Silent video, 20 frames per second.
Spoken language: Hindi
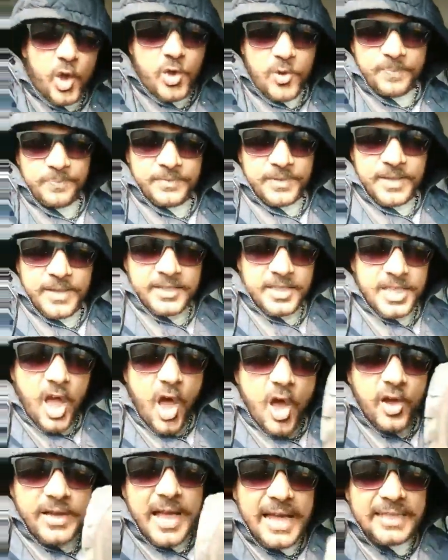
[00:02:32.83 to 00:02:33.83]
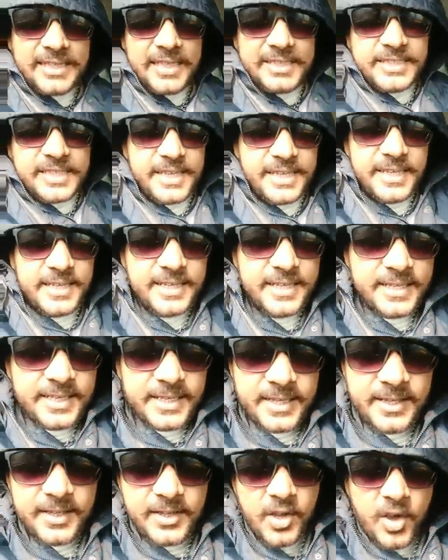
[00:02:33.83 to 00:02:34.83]
को क्या औकात है तेरी
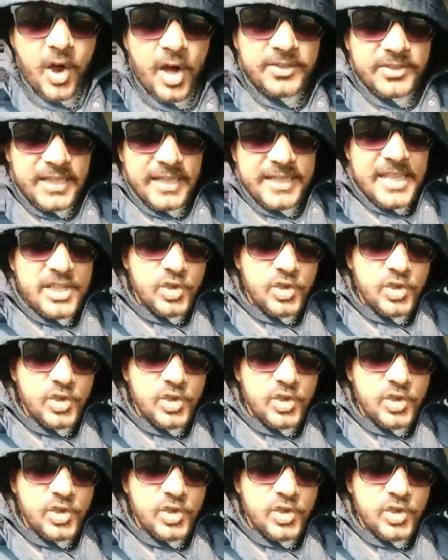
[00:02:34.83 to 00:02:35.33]
और तेरे